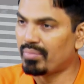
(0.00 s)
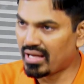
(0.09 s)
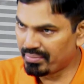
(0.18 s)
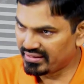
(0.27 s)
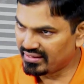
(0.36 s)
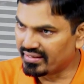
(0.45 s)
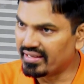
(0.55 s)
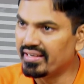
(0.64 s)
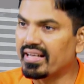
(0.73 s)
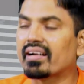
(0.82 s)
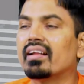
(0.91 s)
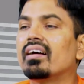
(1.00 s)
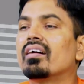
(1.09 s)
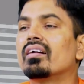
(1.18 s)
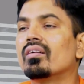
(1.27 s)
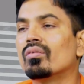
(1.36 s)
ఫ్లాప్ అయితే ఆ ట్రేడ్ని ఎక్కడ
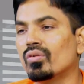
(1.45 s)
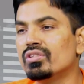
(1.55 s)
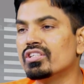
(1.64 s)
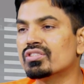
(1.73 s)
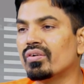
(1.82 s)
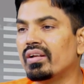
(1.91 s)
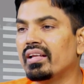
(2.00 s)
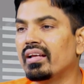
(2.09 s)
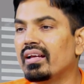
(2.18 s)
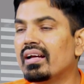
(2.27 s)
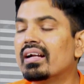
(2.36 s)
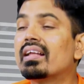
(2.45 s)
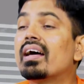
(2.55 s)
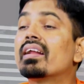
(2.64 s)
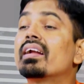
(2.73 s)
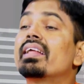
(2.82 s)
క్లోజ్ చేసుకోవాలి
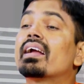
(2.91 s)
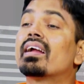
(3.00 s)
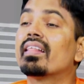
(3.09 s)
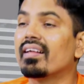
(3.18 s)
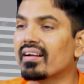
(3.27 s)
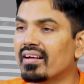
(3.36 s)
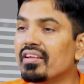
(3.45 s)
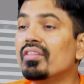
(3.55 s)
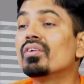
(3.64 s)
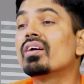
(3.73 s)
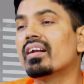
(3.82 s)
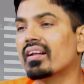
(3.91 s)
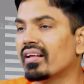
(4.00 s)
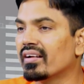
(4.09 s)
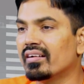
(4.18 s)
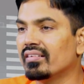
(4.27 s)
టార్గెట్ ఎక్కడ దాకా ఎందుకు ఆ
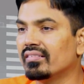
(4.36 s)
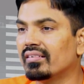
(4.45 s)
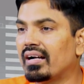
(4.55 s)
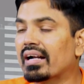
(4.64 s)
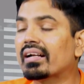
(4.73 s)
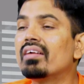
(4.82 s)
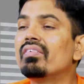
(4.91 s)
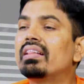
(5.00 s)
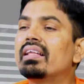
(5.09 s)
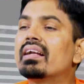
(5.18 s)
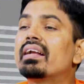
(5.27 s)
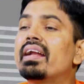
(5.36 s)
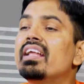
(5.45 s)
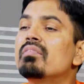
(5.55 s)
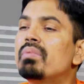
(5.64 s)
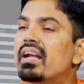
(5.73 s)
టార్గెట్ అట్లా వీళ్ళ దగ్గర
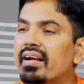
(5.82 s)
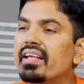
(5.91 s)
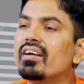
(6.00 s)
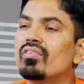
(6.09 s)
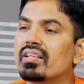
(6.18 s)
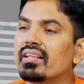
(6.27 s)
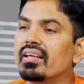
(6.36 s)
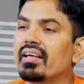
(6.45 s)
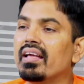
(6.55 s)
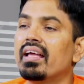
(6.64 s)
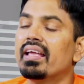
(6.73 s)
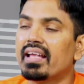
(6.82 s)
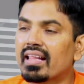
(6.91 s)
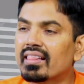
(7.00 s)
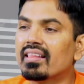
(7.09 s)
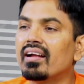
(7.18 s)
ట్రేడింగ్ ప్లాన్ రెడీగా ఉంటుంది
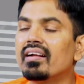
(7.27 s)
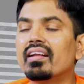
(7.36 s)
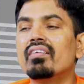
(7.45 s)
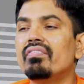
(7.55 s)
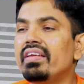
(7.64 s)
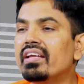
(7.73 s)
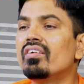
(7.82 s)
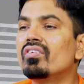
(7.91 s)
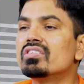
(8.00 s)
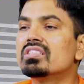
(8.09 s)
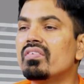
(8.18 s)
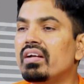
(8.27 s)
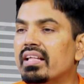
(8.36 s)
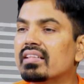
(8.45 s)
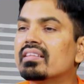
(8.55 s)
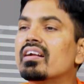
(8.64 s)
ఎంత అంటే వీకెండ్ వస్తే వీళ్ళు
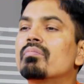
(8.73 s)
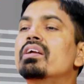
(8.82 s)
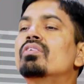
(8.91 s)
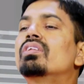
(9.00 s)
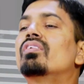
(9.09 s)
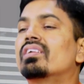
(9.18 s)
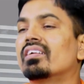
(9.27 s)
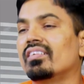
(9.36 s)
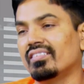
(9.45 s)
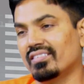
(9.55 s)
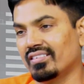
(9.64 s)
నిరంతరం అప్డేట్ అవుతూ ఉంటారు